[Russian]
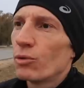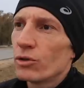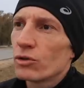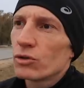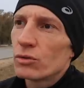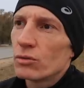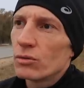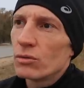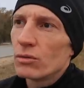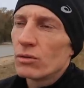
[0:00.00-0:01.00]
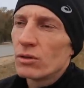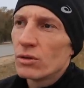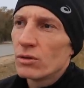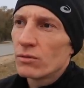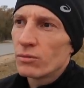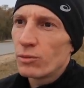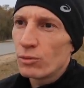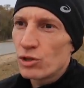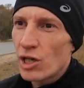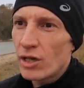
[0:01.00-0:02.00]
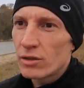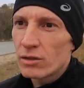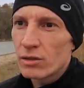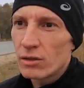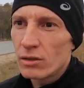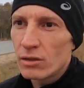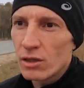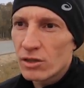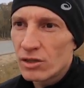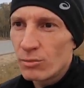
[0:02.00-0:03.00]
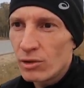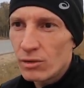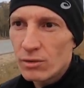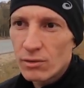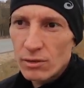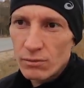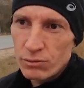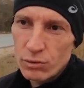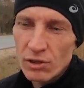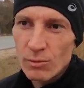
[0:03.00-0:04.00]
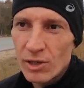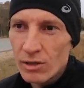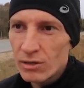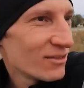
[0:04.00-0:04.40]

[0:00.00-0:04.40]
понял, что получается, и наш тим говорил, все нормально.